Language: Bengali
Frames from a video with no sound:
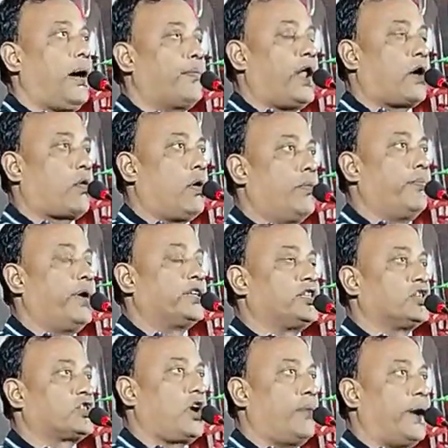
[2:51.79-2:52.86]
আমরা কম
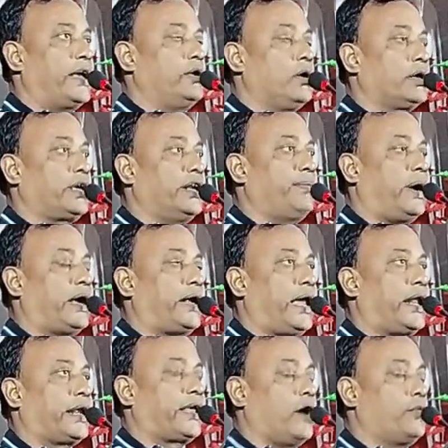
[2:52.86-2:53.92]
বেশি সবাই লক্ষ্মীর
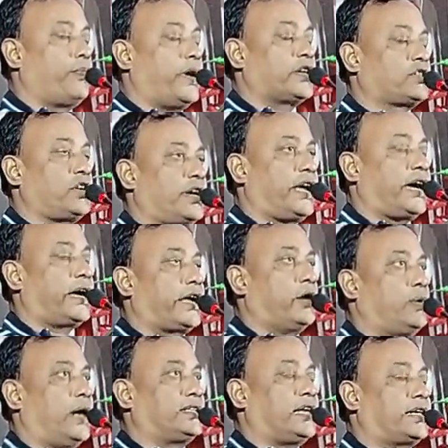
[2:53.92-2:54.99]
ভাণ্ডারের কেউ পাঁচশো টাকা
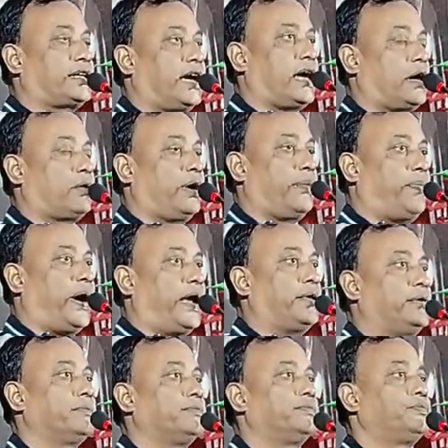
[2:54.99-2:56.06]
কেউ হাজার টাকা করে পাই